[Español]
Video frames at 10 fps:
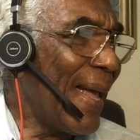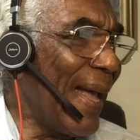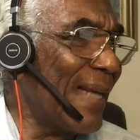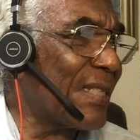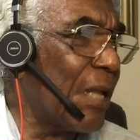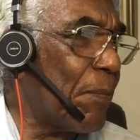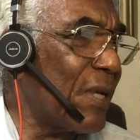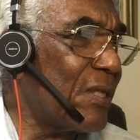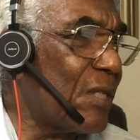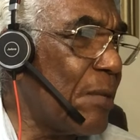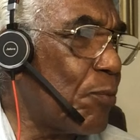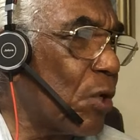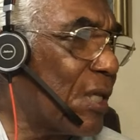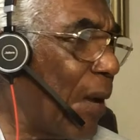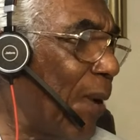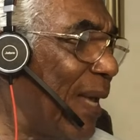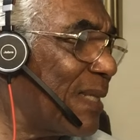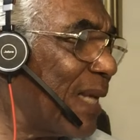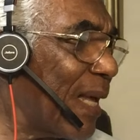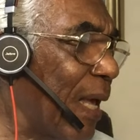Este principio
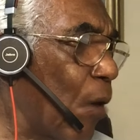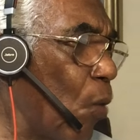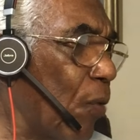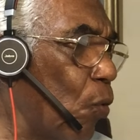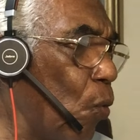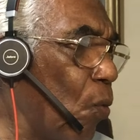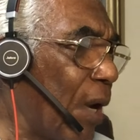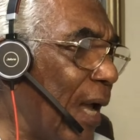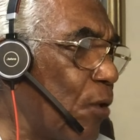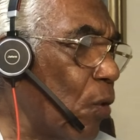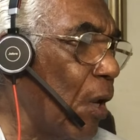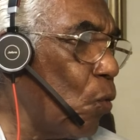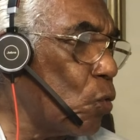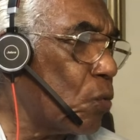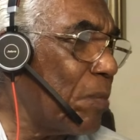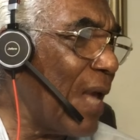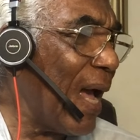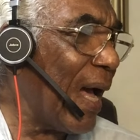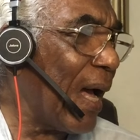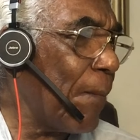establece que cuando un rayo de luz
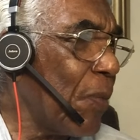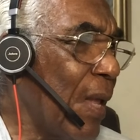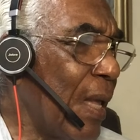viaja